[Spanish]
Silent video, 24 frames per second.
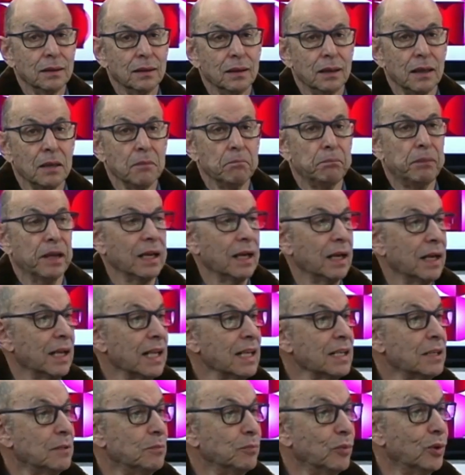
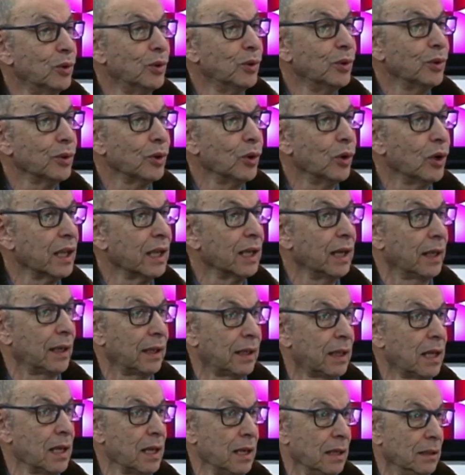imperialismo y
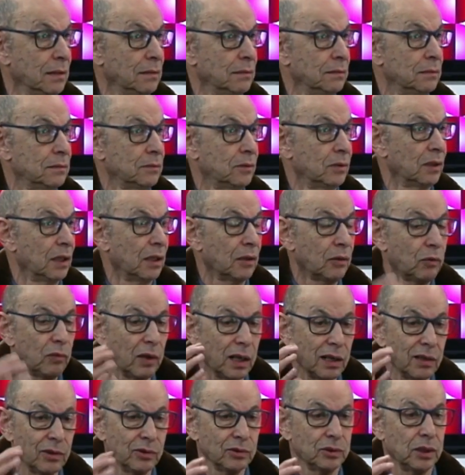oligarquía, con el
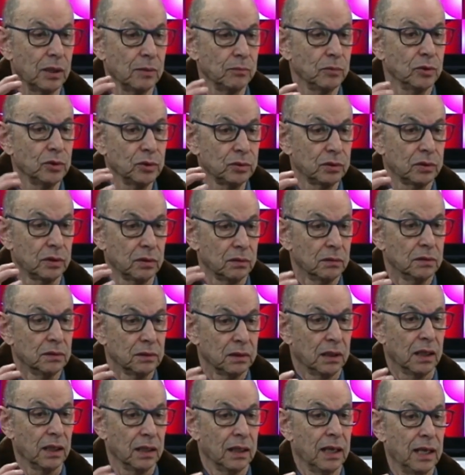cual nos hemos
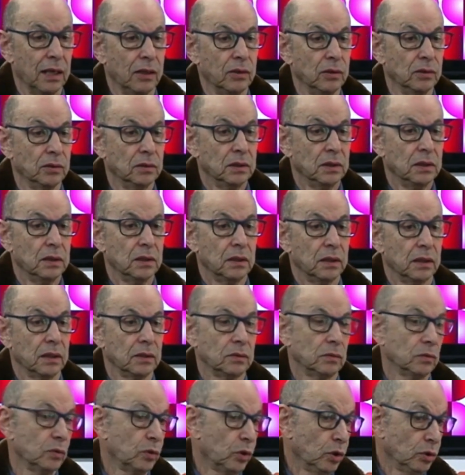quedado.
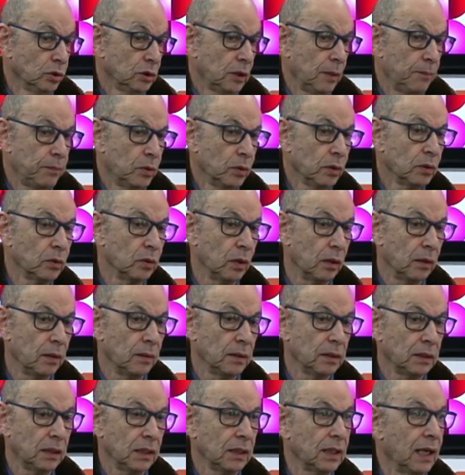Es un concepto
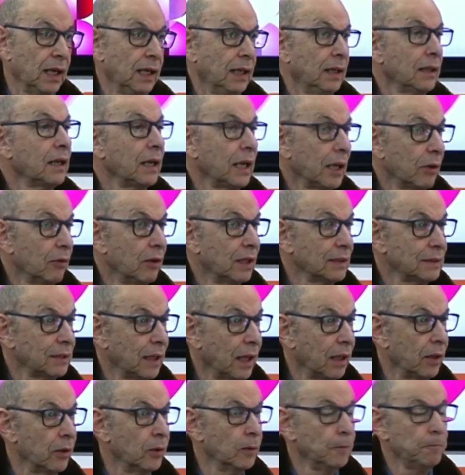indudablemente ya
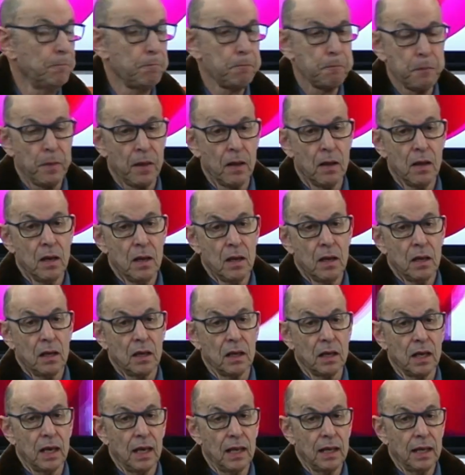rebasado
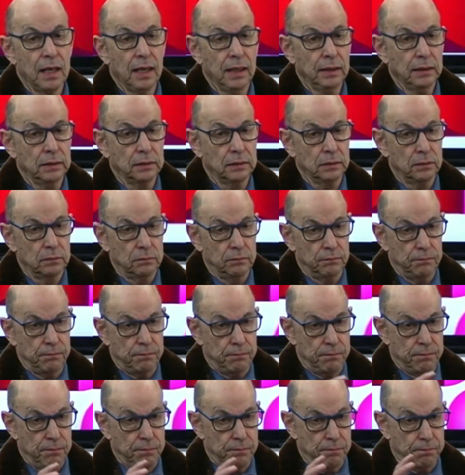y ella
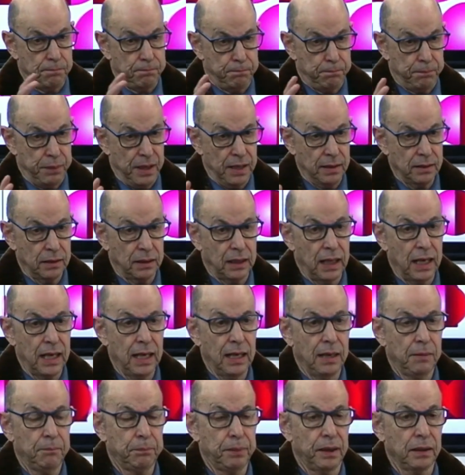
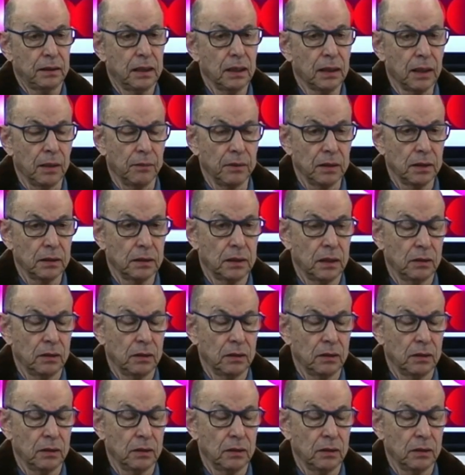plantea prácticamente